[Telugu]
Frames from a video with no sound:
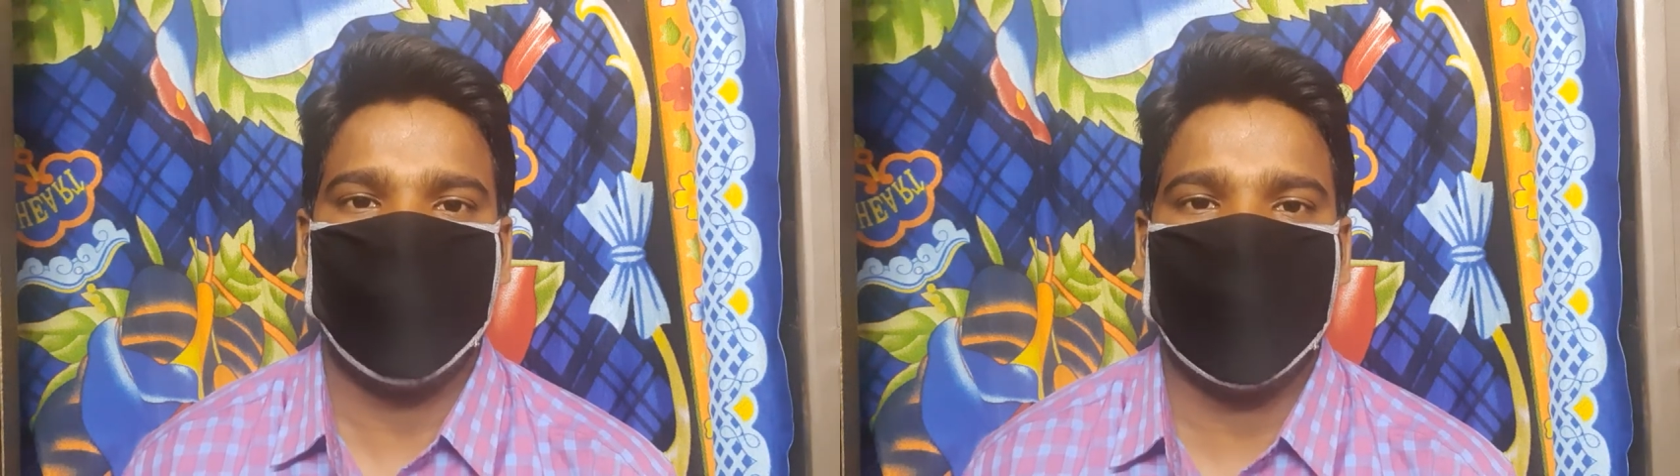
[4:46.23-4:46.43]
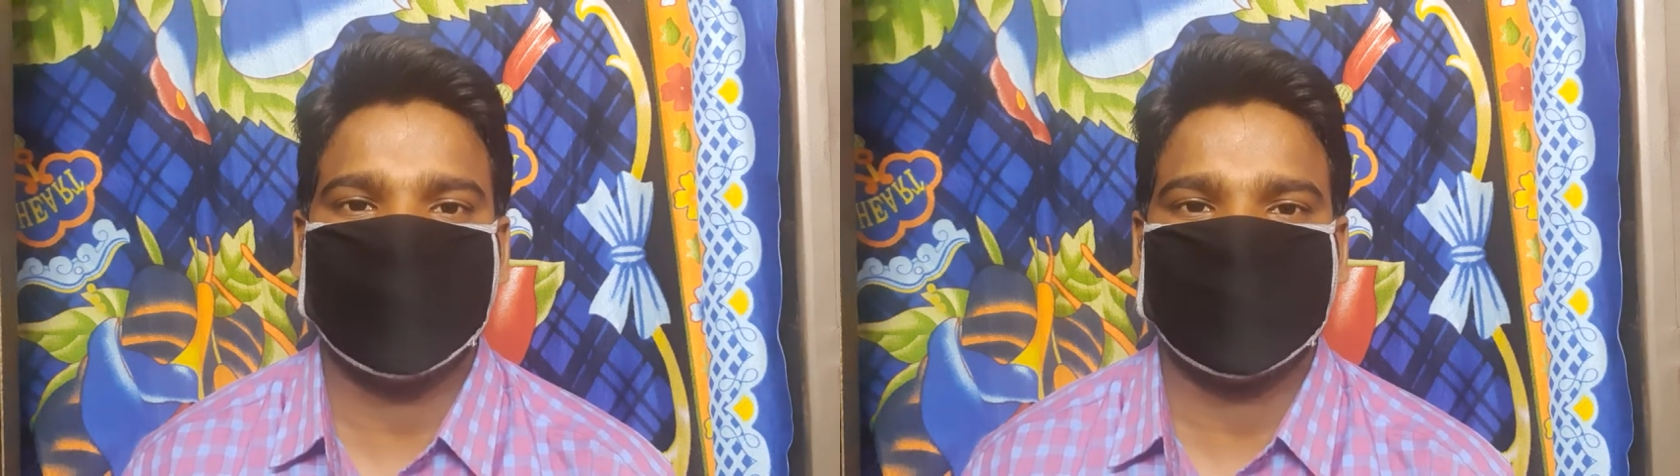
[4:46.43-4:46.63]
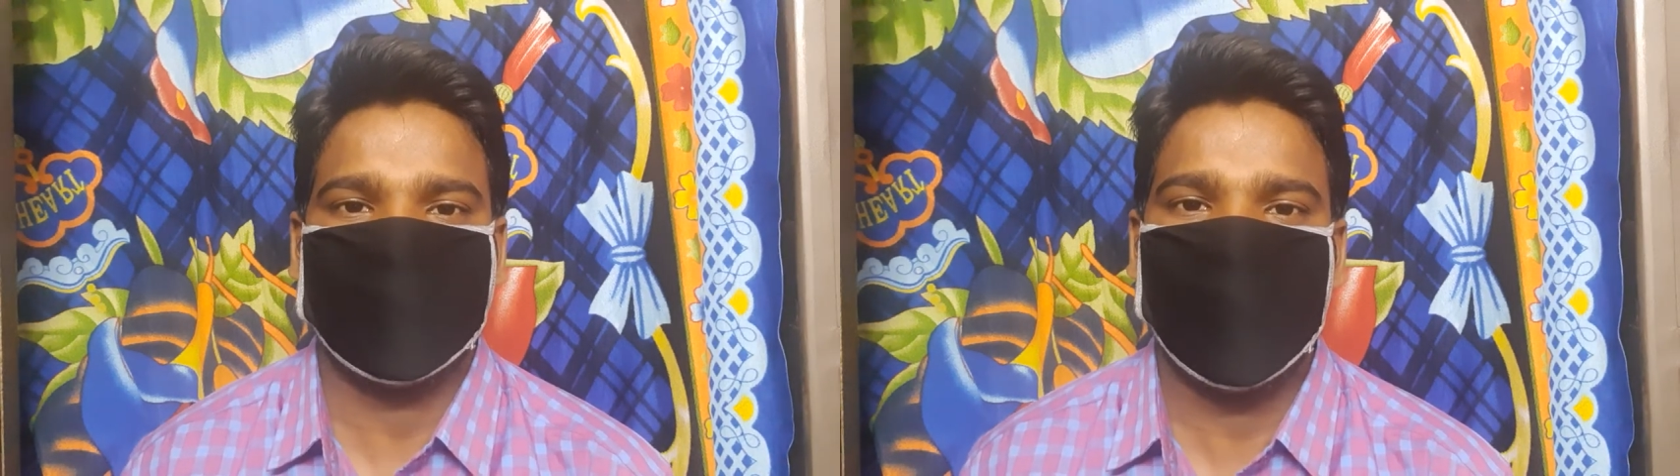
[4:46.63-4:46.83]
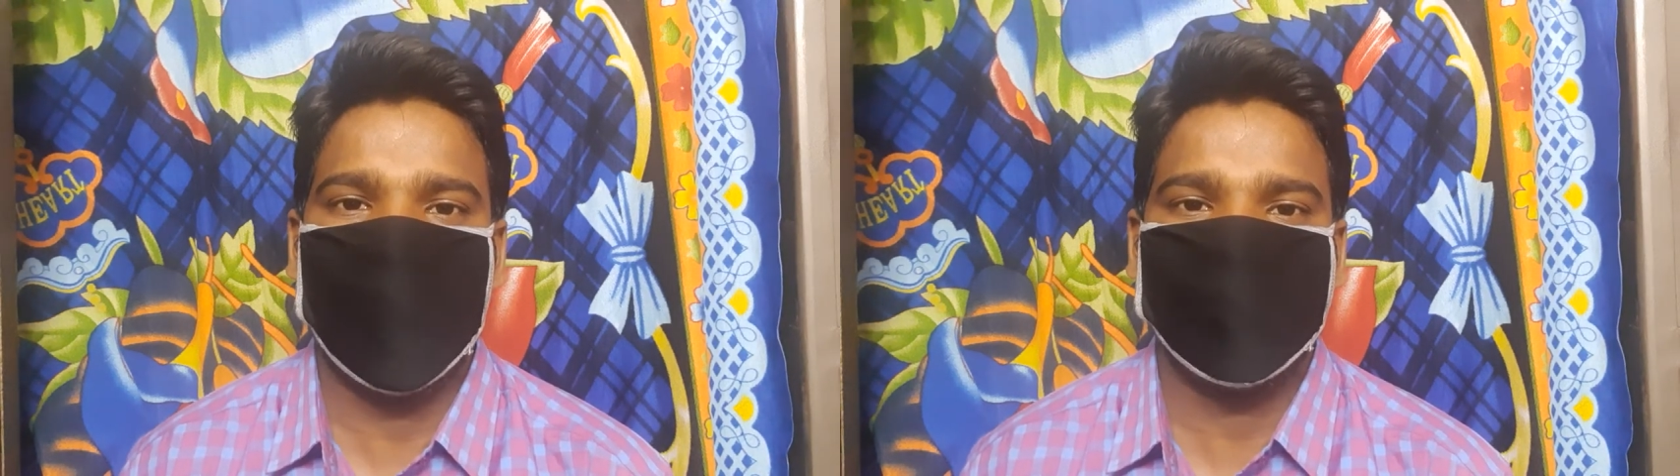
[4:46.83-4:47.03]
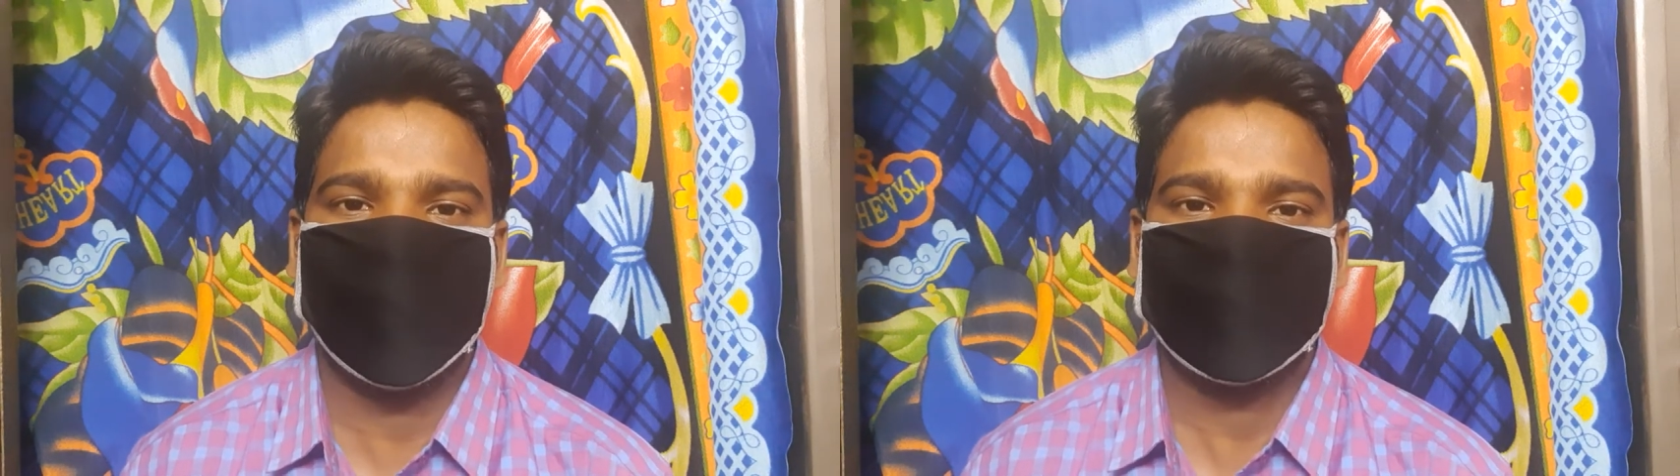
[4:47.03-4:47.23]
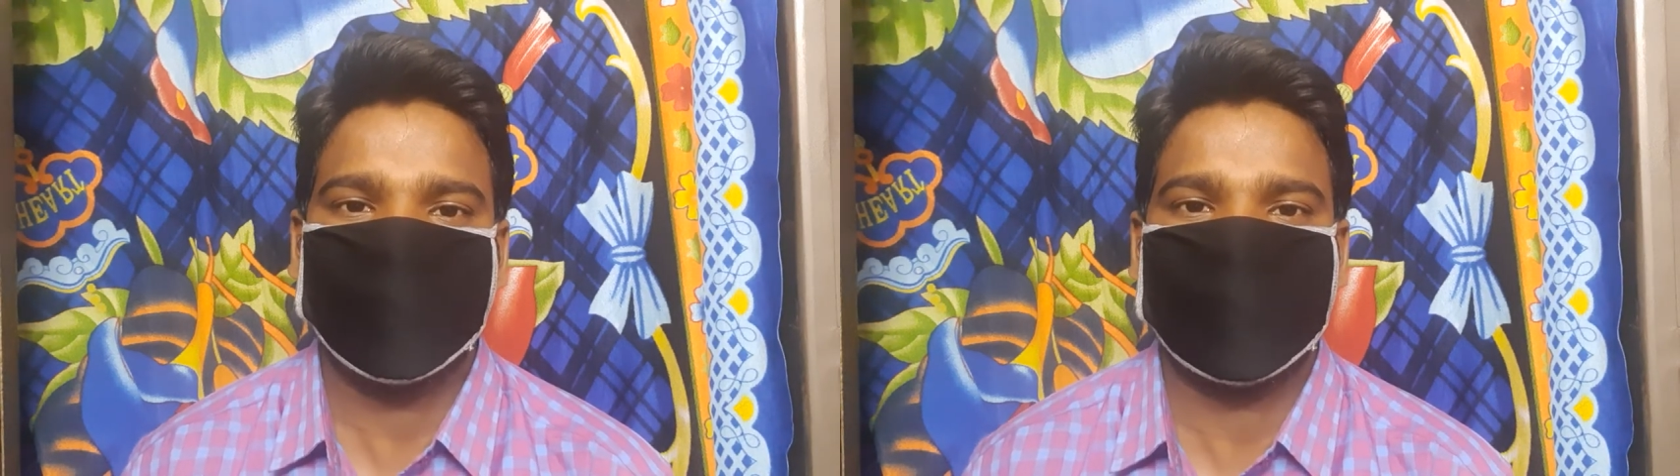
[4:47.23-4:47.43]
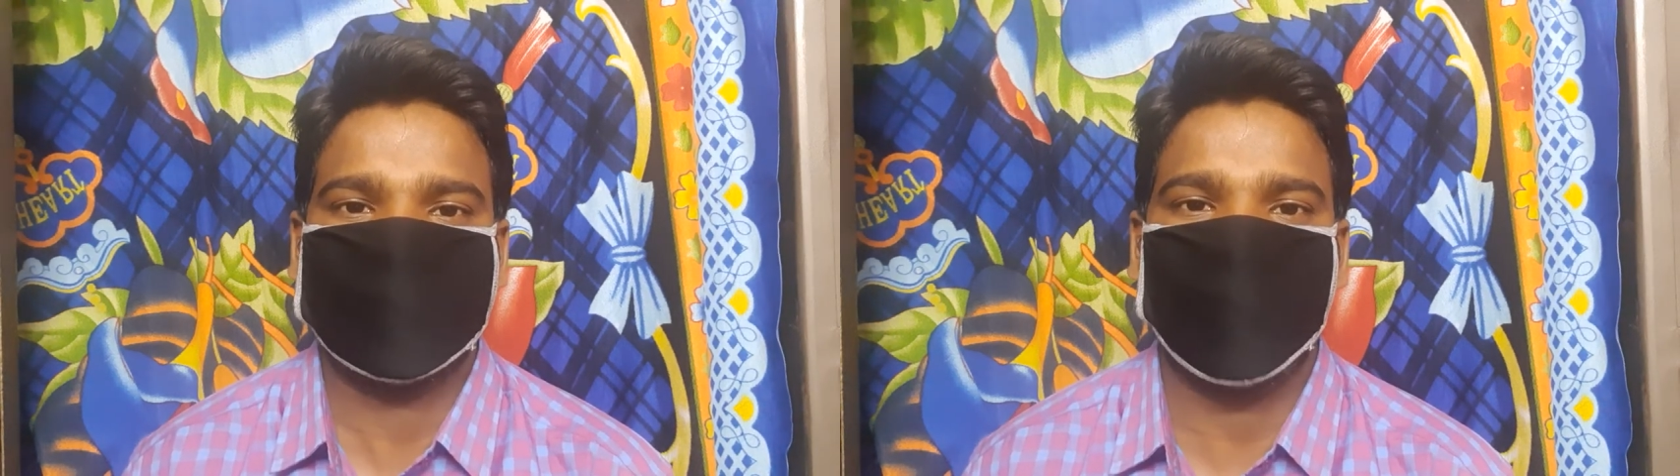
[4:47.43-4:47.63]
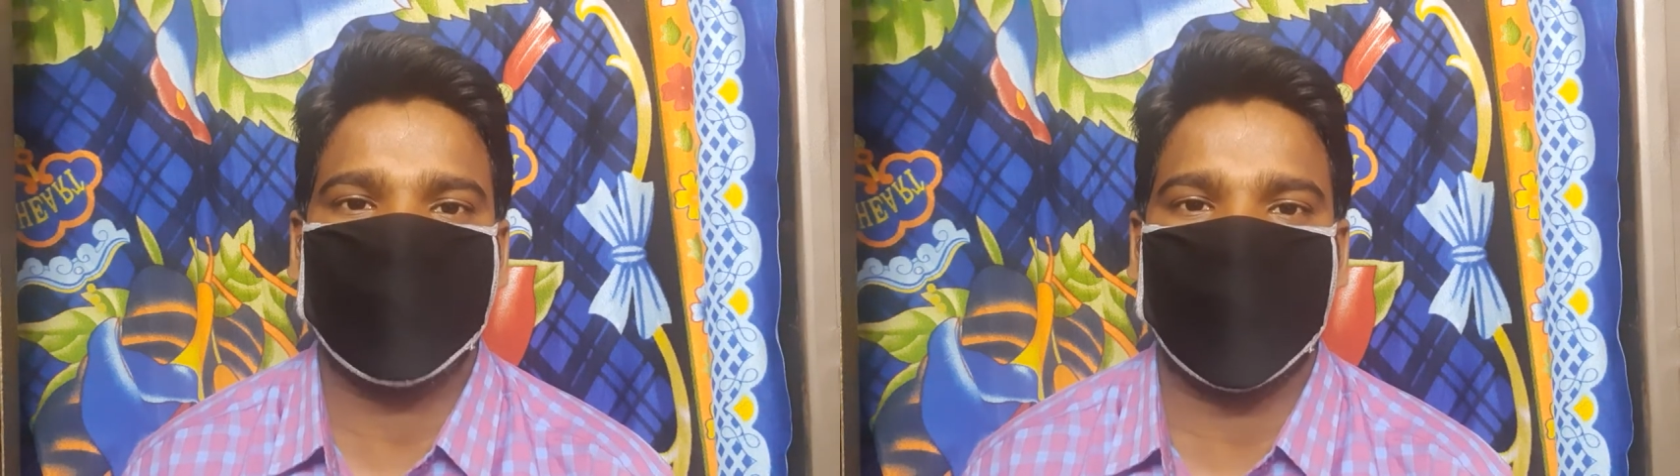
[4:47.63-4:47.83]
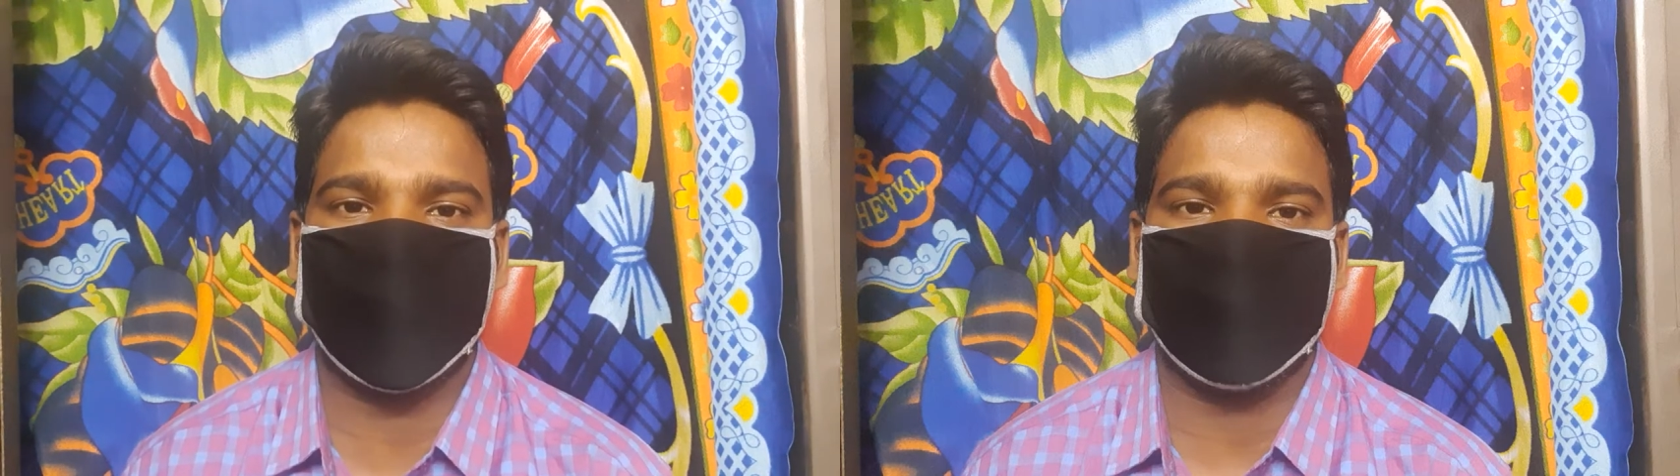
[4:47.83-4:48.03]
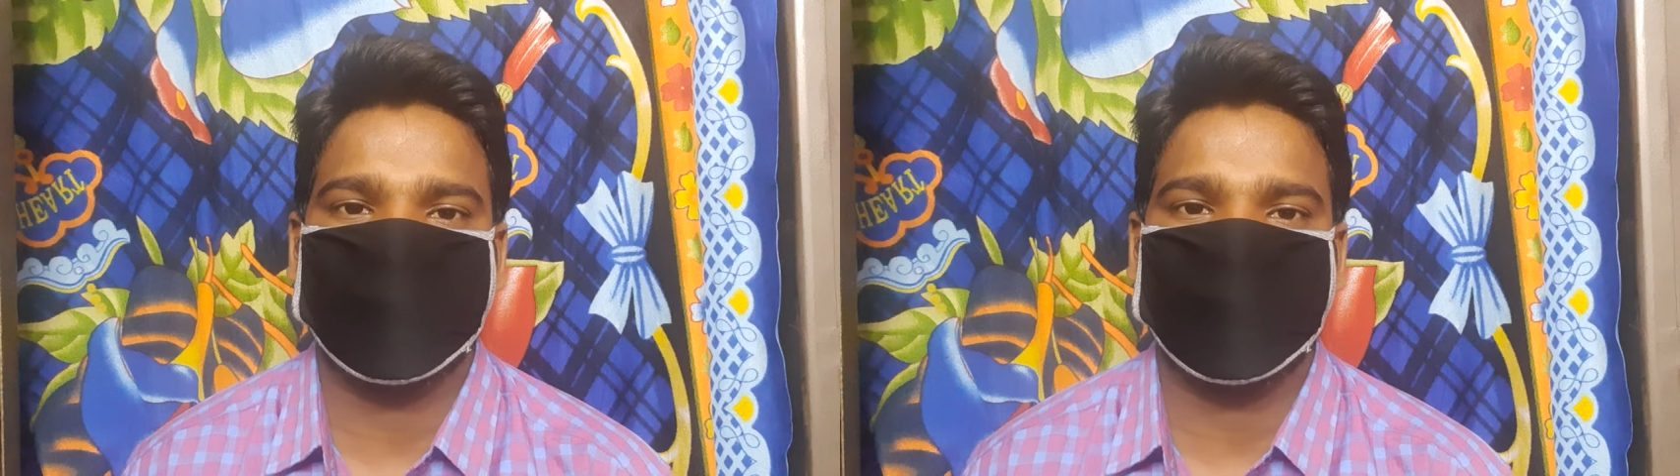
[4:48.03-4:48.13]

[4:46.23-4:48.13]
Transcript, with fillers: వారి సలహా మేరకు మాత్రమే